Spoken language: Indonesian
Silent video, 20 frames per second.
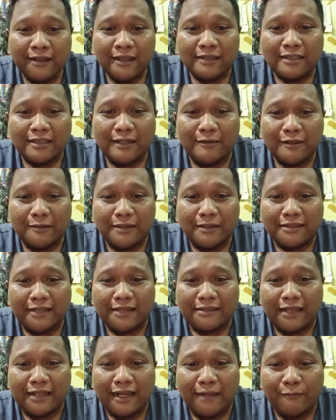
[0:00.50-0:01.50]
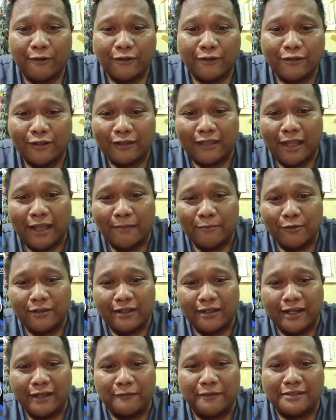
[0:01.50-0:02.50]
Assalamualaikum Mas Ren, salam ojol Tambun
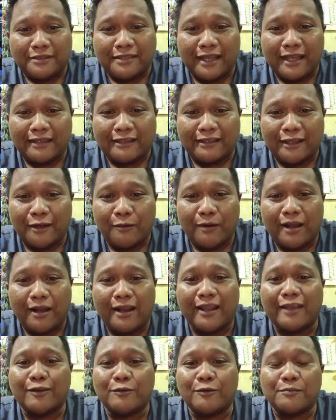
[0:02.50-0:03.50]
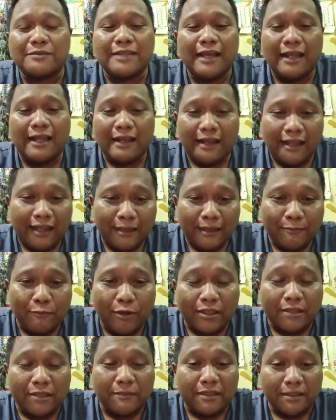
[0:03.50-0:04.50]
Grand Wisata. Waalaikumsalam
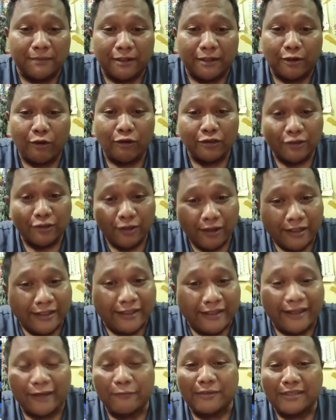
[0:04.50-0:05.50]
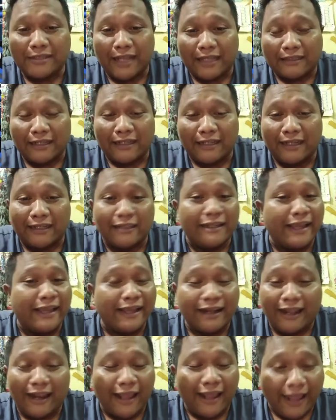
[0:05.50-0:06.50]
buat teman-teman ojol di Grand Wisata dan di
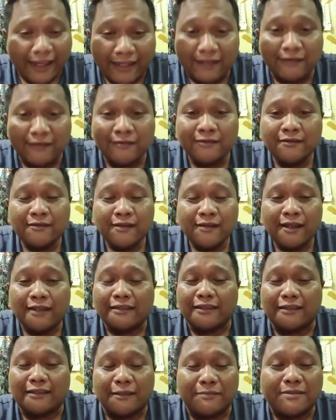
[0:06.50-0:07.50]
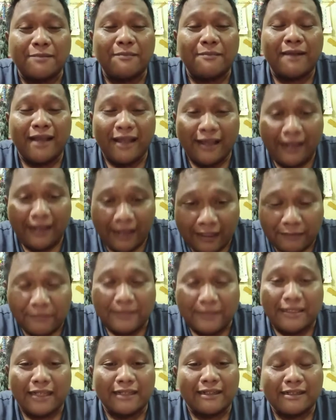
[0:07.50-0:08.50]
daerah lain. Tetap semangat
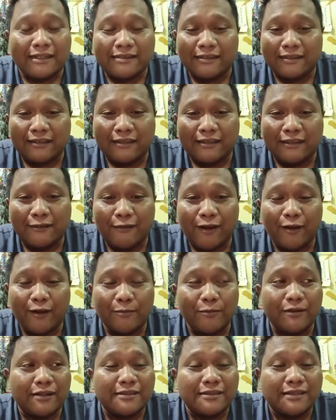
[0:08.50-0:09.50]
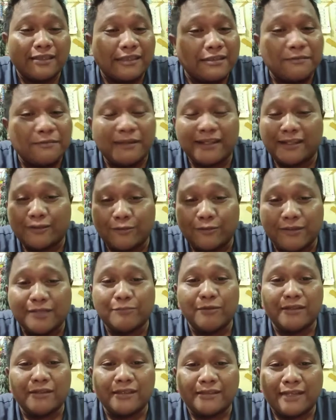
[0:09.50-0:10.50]
mencari rezeki walaupun rezeki semakin sulit
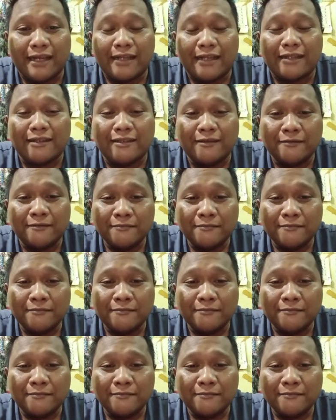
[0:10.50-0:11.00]
buat dicari.